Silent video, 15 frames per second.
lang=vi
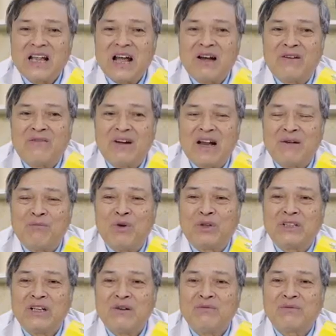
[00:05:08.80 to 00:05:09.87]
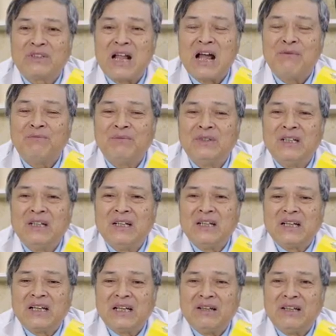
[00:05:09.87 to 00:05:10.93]
xào là một trong tám
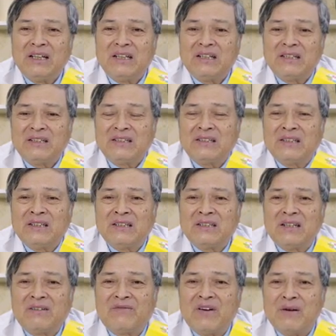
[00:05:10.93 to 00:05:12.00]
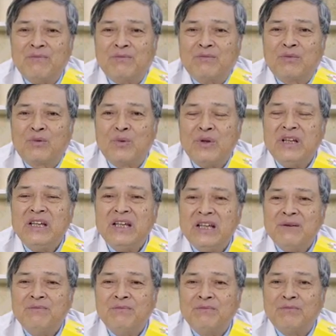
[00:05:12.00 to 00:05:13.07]
cái thực phẩm quý
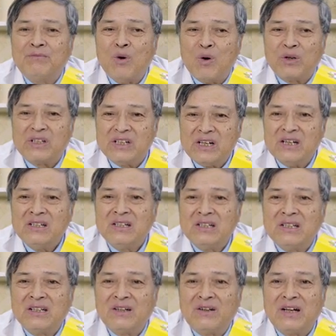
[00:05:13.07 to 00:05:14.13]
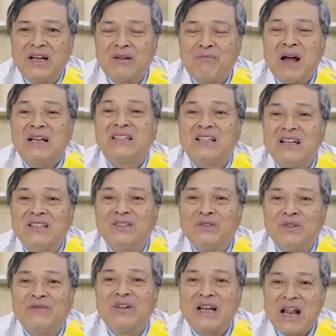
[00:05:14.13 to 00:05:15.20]
hiếm bổ dưỡng gọi là bát chân
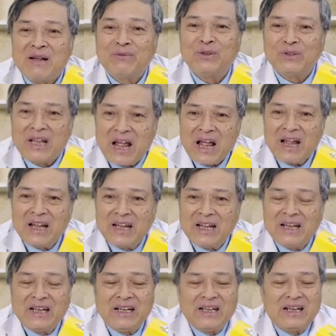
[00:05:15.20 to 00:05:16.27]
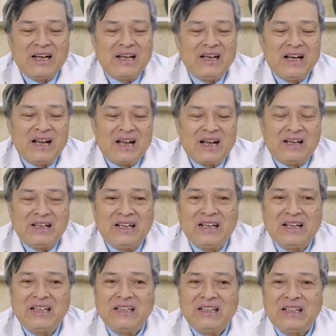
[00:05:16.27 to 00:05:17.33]
của Việt Nam chúng ta đấy là
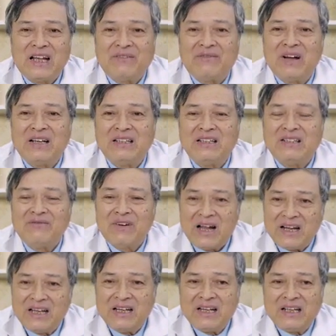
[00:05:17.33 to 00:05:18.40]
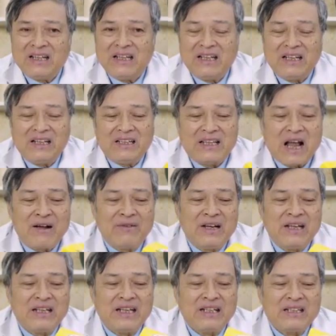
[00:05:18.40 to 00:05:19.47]
những cái thành phần như vậy thì tạo
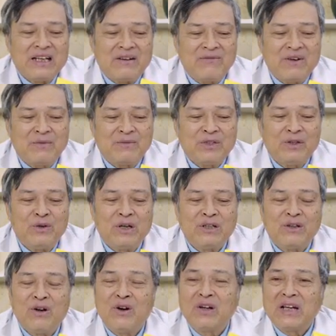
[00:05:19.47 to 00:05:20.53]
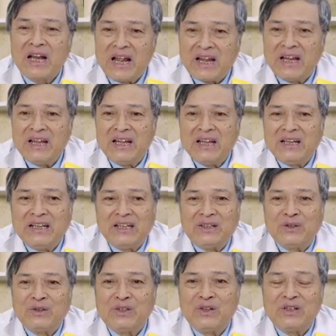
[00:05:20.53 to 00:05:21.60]
nên cái sản phẩm siro ăn ngon này
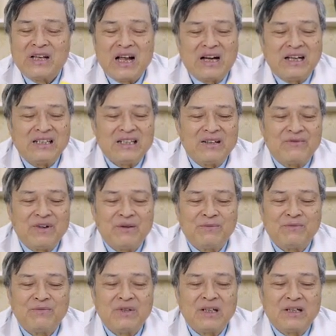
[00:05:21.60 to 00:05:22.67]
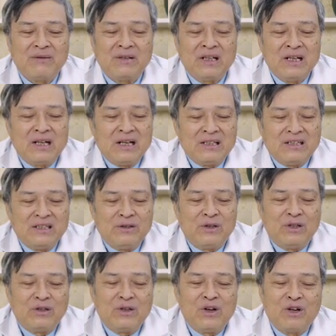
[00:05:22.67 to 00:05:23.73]
thì tôi cho rằng cái sản phẩm à,
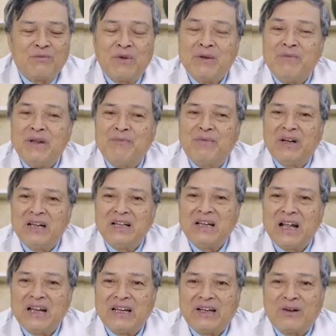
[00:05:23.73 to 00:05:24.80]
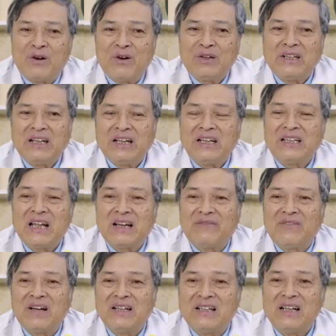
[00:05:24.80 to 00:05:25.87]
siro ăn ngon baby plus này thì có những cái
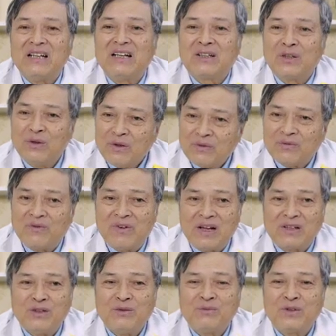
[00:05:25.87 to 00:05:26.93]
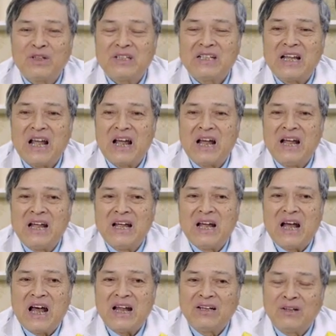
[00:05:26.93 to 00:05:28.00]
thành phần rất là tốt và giúp cho trẻ
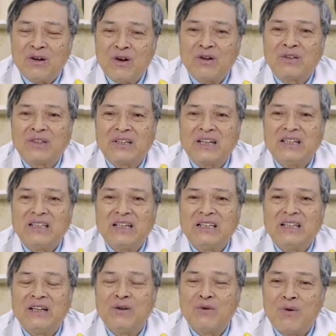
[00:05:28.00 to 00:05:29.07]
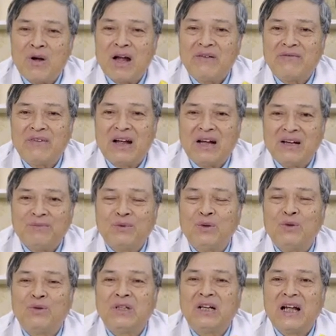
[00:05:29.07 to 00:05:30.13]
ăn ngon, kích thích tiêu hóa và hấp
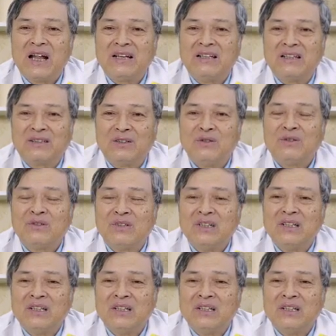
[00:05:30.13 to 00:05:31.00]
thu thức ăn được tốt.